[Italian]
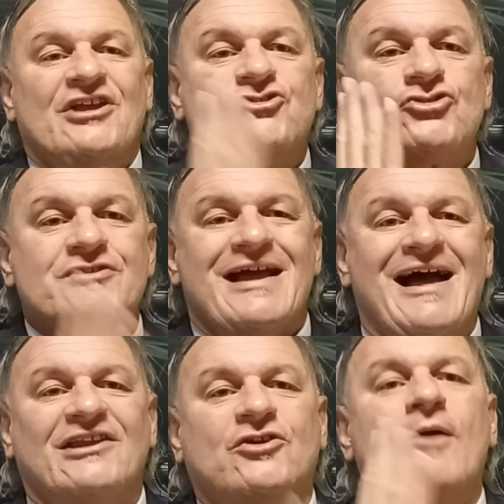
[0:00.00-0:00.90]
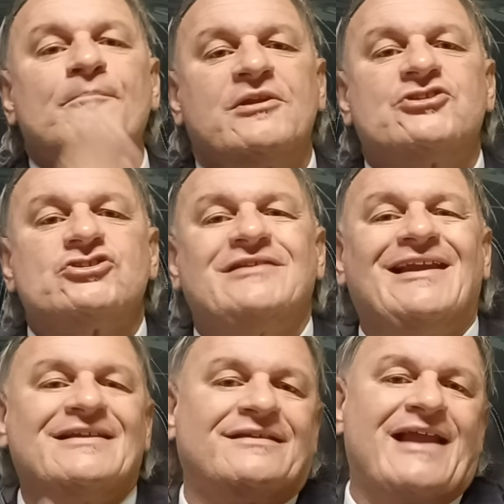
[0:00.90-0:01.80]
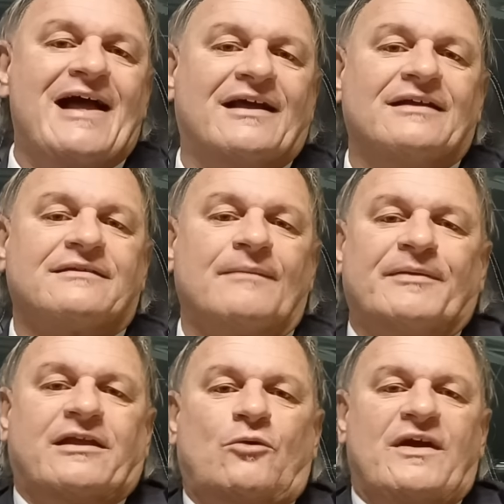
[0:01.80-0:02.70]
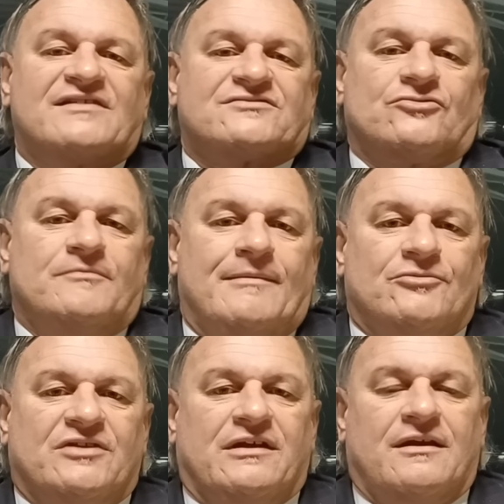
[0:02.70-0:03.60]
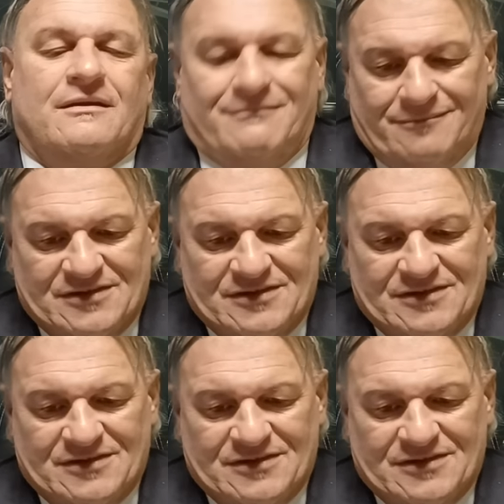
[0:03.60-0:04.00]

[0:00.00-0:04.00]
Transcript: i giornali complici dell'andrangheta, perché questo dobbiamo dire,